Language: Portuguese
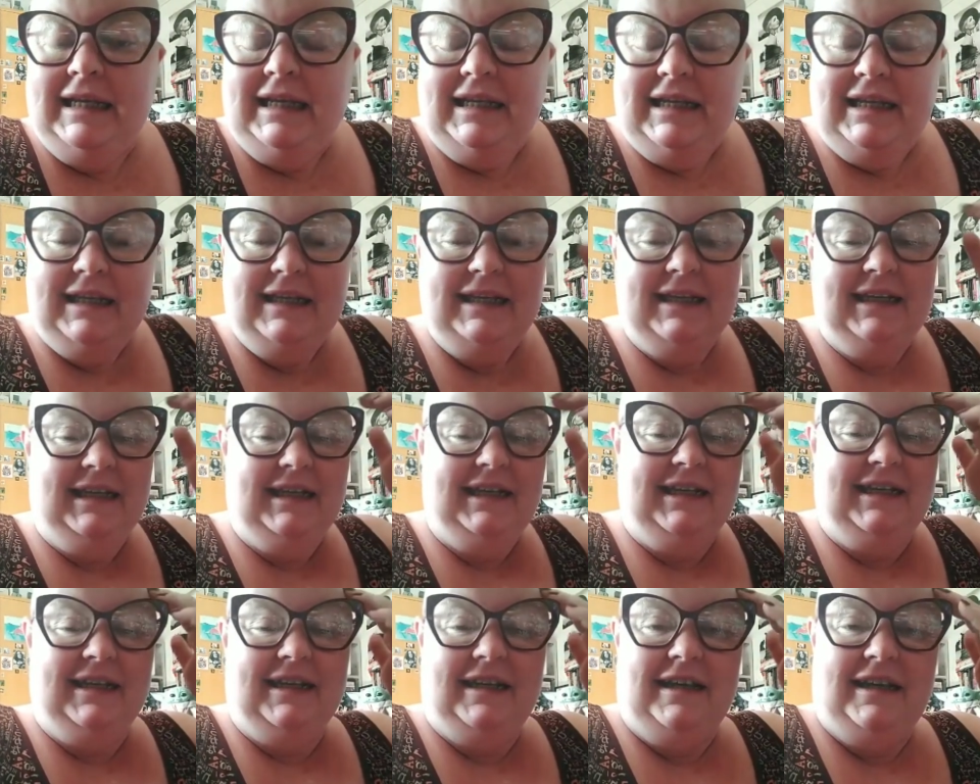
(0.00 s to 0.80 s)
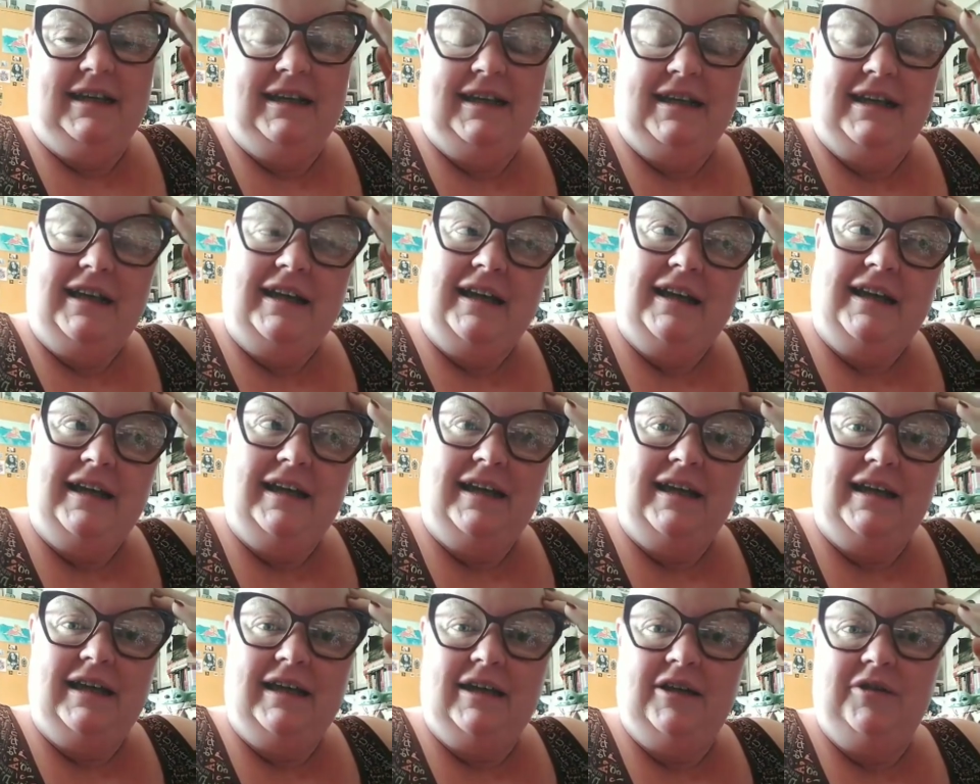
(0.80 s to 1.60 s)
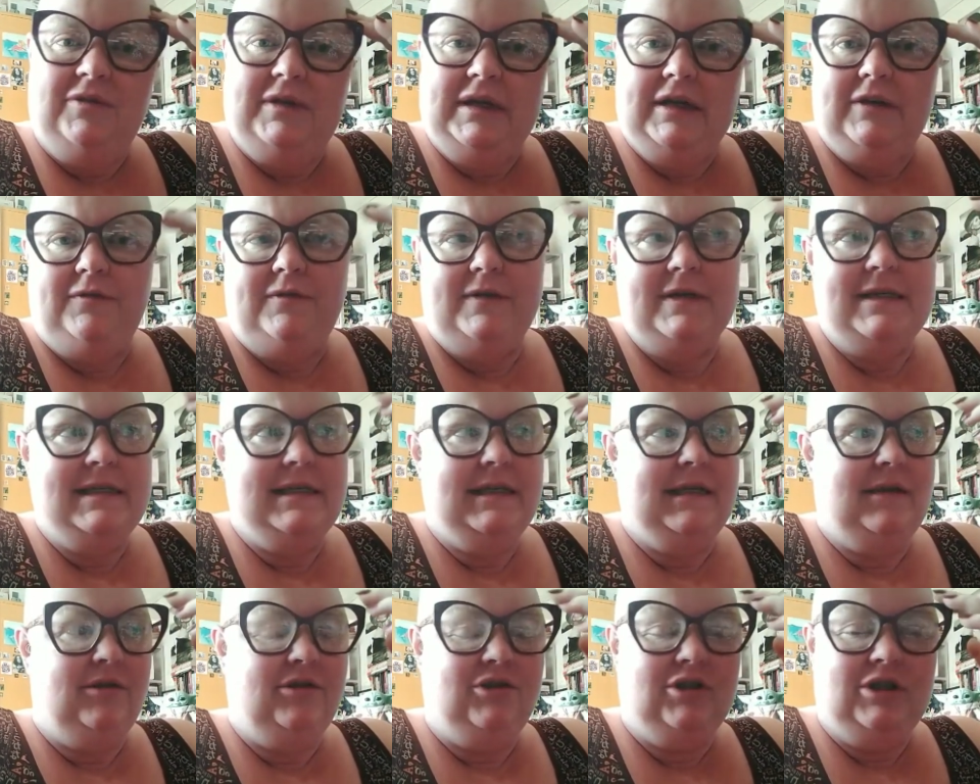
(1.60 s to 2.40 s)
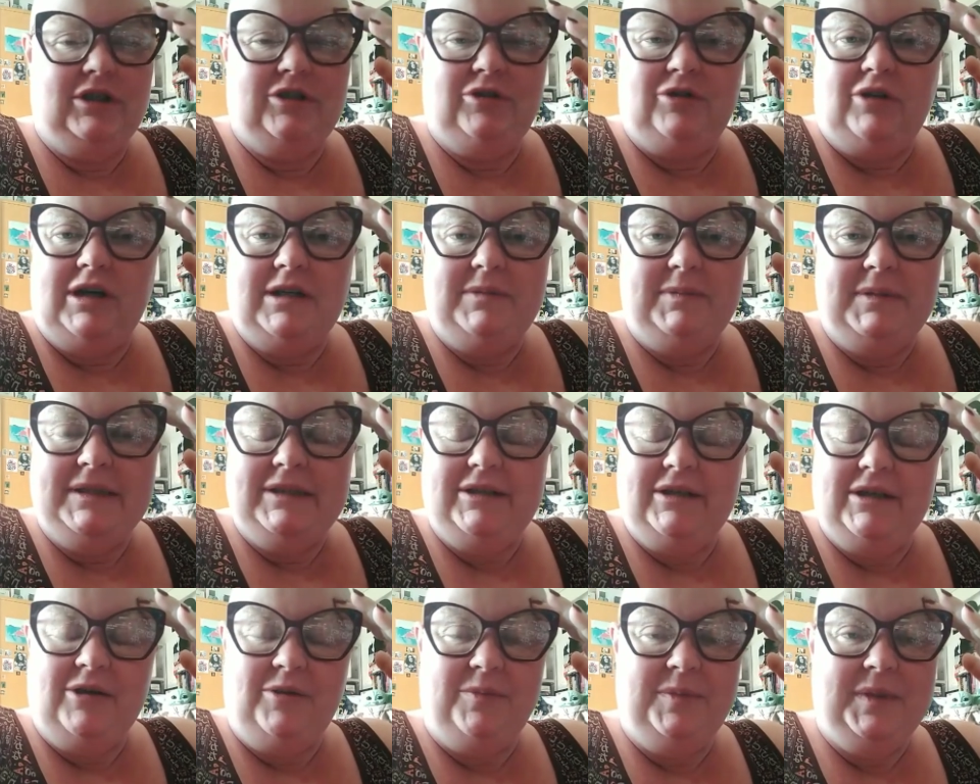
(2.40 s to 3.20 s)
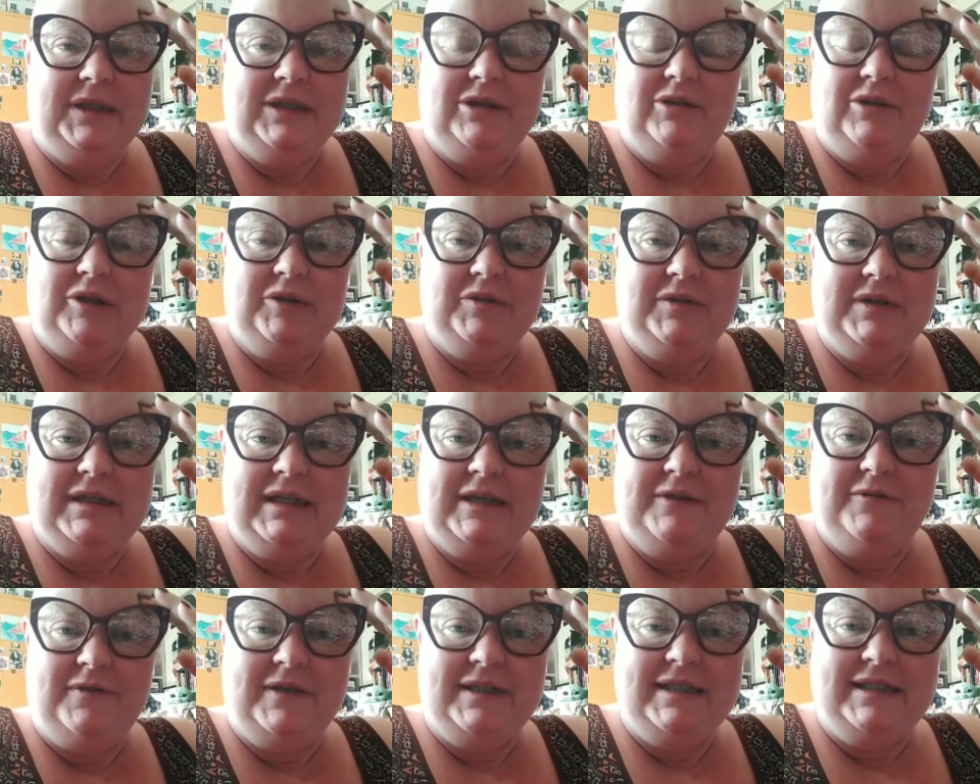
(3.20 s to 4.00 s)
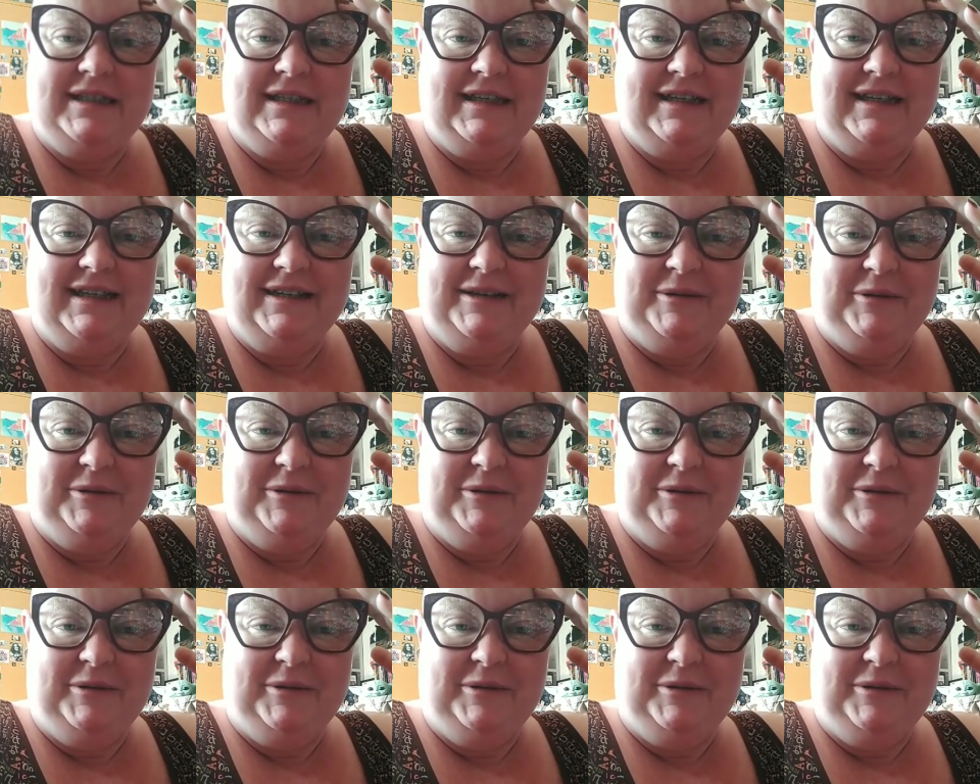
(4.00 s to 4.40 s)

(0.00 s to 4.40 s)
E é, eu ia fazer no TikTok, mas eu realmente eu não sei fazer,